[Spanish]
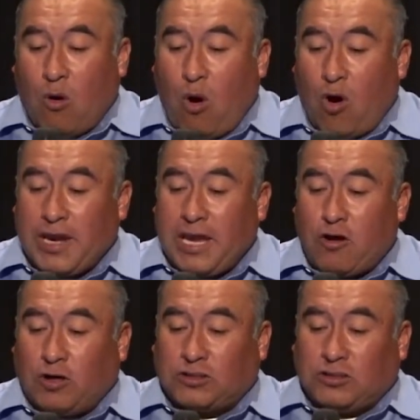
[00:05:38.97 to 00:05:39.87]
o
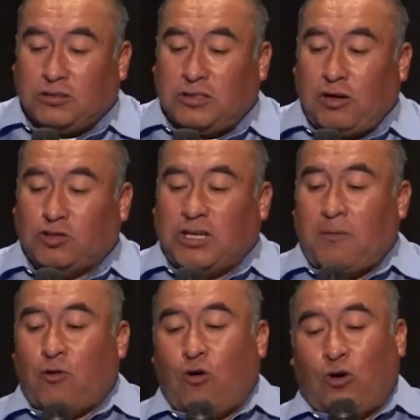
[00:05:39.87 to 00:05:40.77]
higos de los
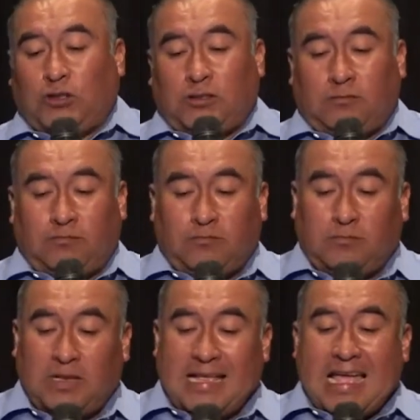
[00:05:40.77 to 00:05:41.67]
abrojos?
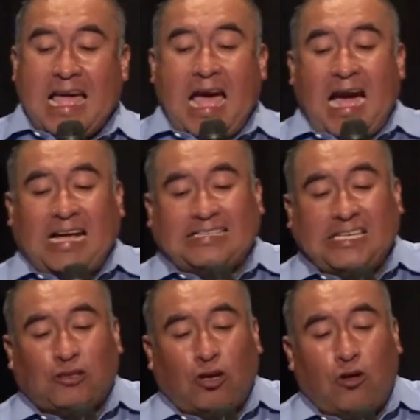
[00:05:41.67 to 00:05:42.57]

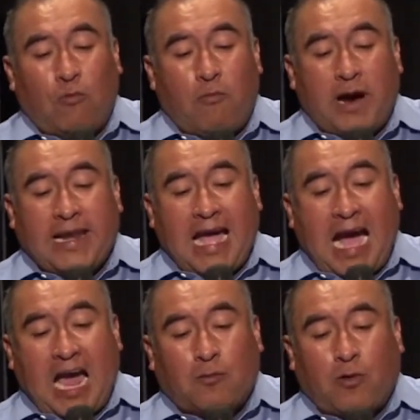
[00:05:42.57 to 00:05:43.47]
Así todo un buen
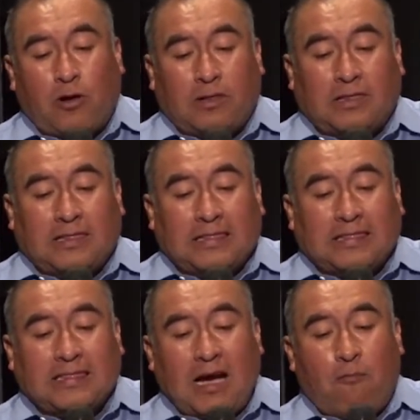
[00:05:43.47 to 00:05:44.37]
árbol
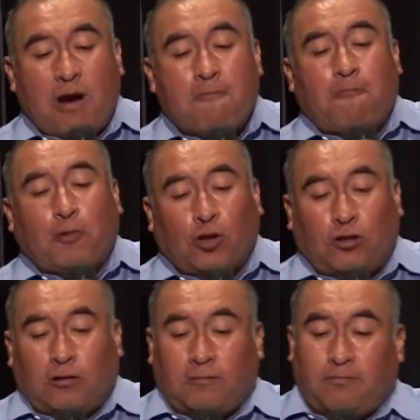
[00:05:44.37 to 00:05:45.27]
da buen
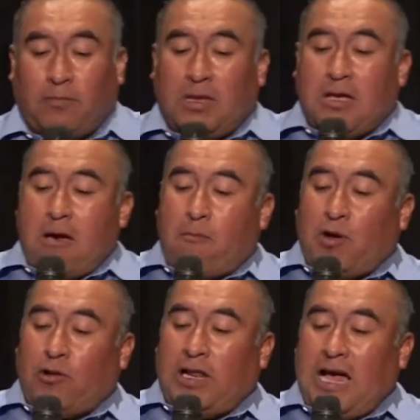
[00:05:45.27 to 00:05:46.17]
fruto,
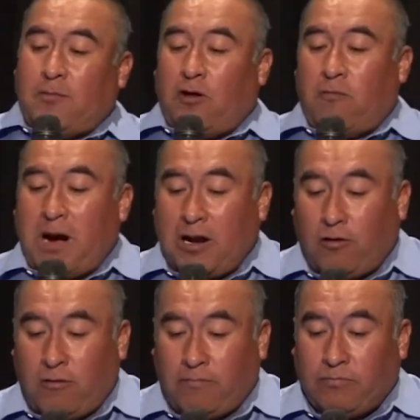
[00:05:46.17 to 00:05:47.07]
pero el árbol
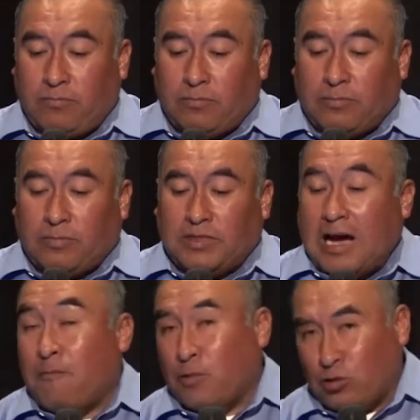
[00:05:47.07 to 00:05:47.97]
malo
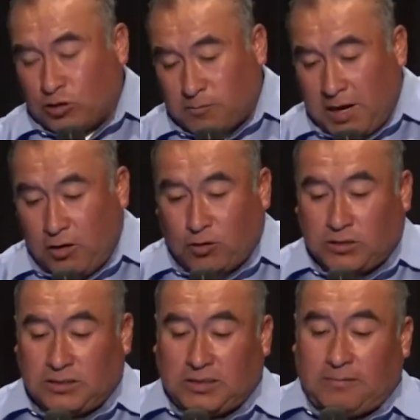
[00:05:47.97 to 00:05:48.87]
da frutos
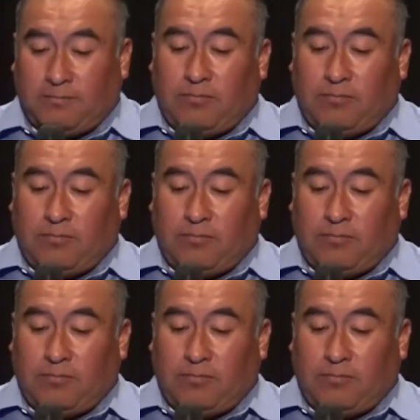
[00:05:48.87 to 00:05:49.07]
malos, dice.